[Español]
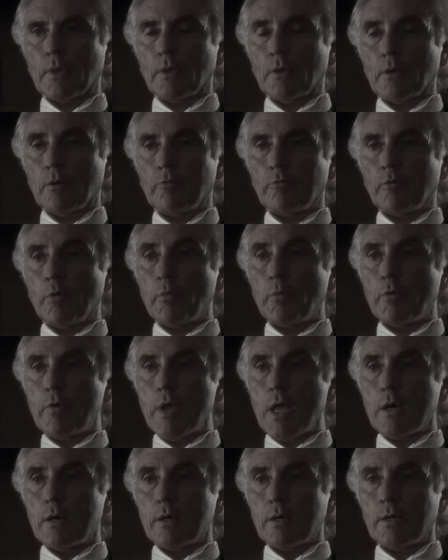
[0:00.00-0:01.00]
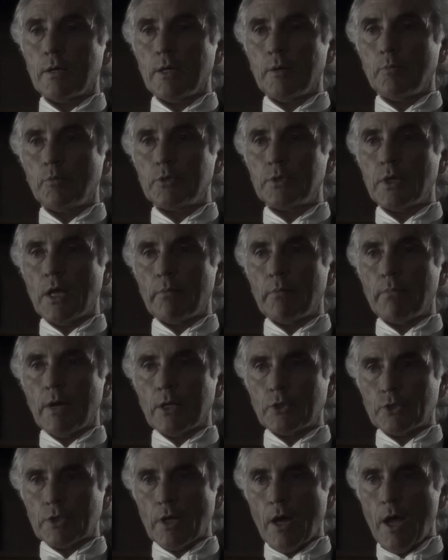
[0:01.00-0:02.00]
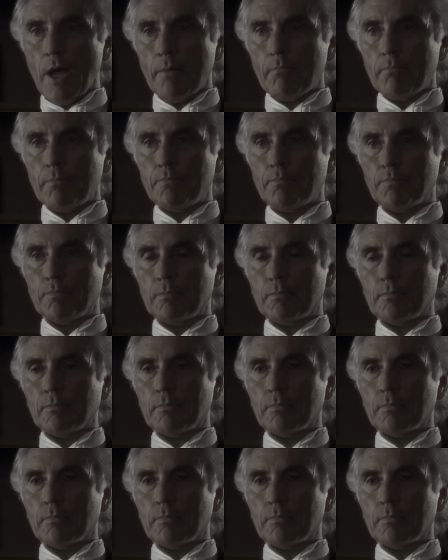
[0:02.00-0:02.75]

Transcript: ti está prohibido. Joseph